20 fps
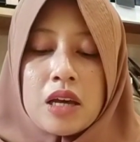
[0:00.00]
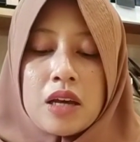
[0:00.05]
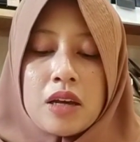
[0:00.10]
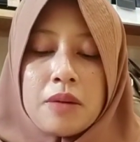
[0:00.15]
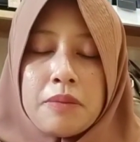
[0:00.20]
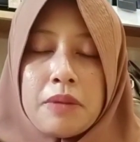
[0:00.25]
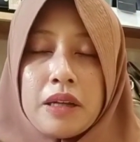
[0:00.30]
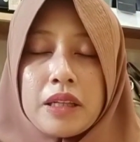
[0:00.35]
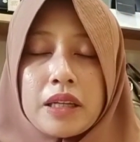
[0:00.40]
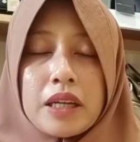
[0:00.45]

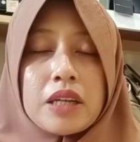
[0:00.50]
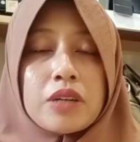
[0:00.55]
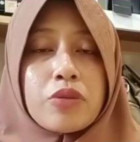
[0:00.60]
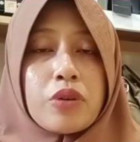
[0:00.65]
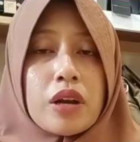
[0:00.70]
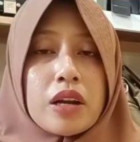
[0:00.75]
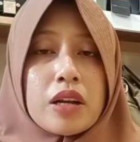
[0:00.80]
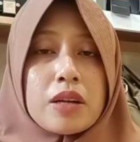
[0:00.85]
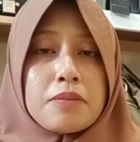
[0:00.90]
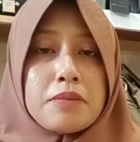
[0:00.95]
Berarti kan
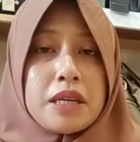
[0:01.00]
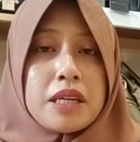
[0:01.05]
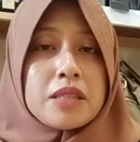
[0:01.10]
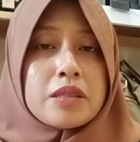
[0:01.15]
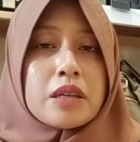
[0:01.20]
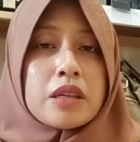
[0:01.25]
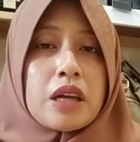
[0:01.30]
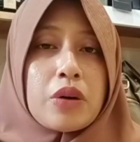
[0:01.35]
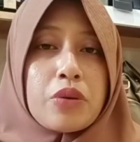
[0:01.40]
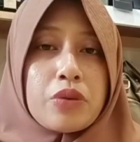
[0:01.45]
kurang lebih
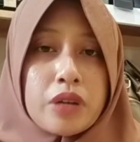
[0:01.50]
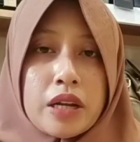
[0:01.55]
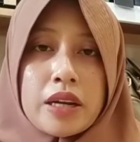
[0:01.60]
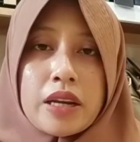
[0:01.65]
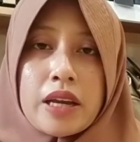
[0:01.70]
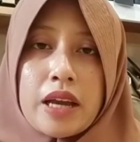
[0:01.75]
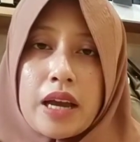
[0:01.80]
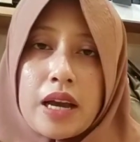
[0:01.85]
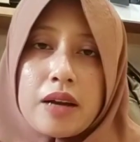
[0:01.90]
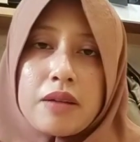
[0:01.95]
setahunan
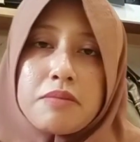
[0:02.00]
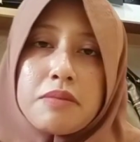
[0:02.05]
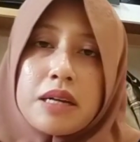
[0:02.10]
ya